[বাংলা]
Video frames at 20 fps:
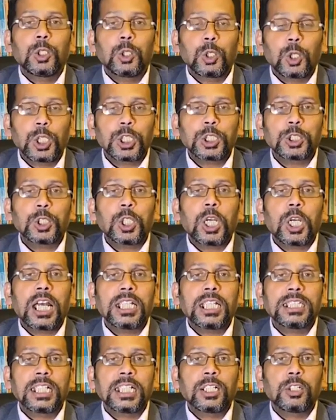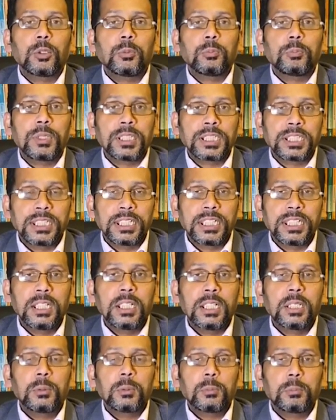নয়শো হাজারেরও বেশি
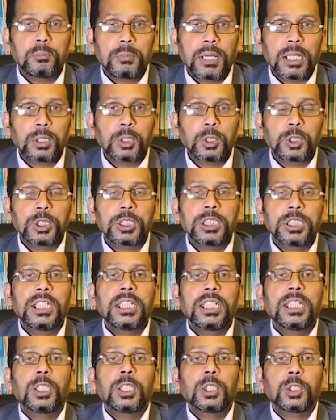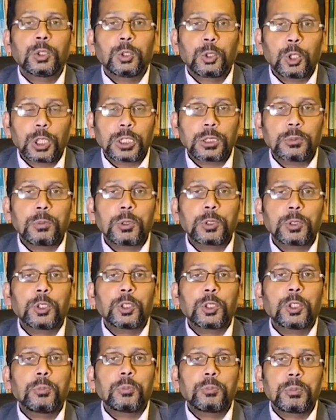মানুষ দশ
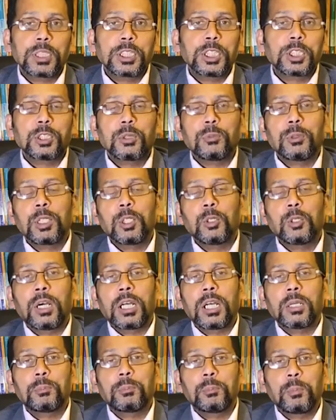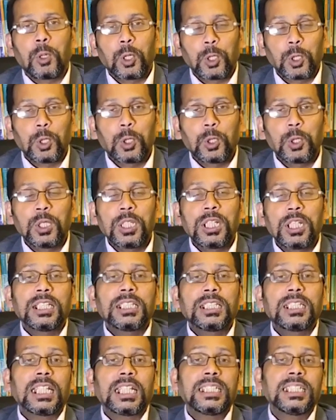বছরের বেশি সময় হওয়ার পরও
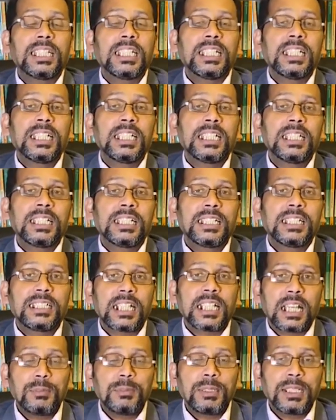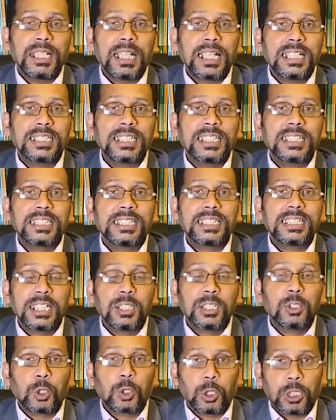তাদের ড্রাইভিং লাইসেন্স
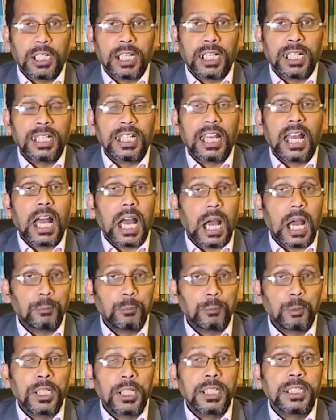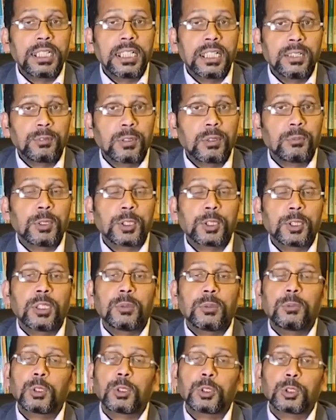রিনিউ করে নাই আপ টু ডেট ইনফরমেশন
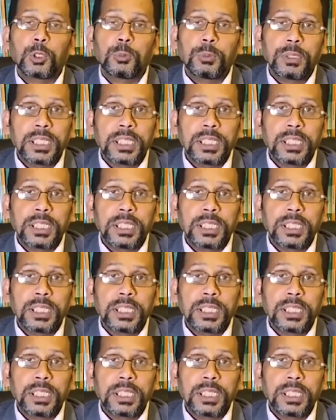এবং ছবি